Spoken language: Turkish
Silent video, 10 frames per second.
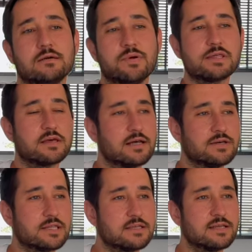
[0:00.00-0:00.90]
mesela
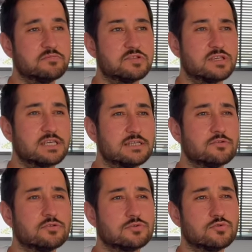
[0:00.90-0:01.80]
eskiden biz 2 yıl
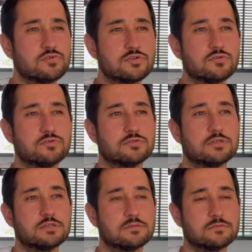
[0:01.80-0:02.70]
önce, 3 yıl
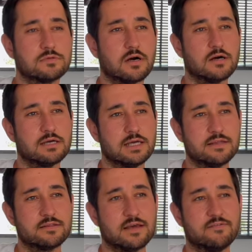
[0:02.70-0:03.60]
önce daha e,
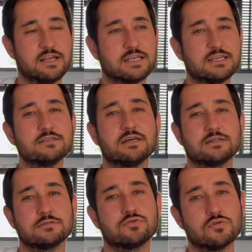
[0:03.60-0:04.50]
evvelki
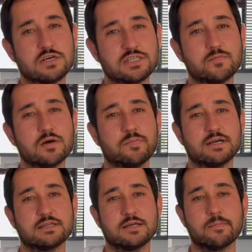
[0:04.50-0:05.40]
yıllarda çok hacim
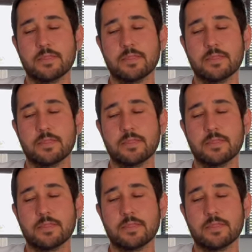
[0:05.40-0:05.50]
yaparken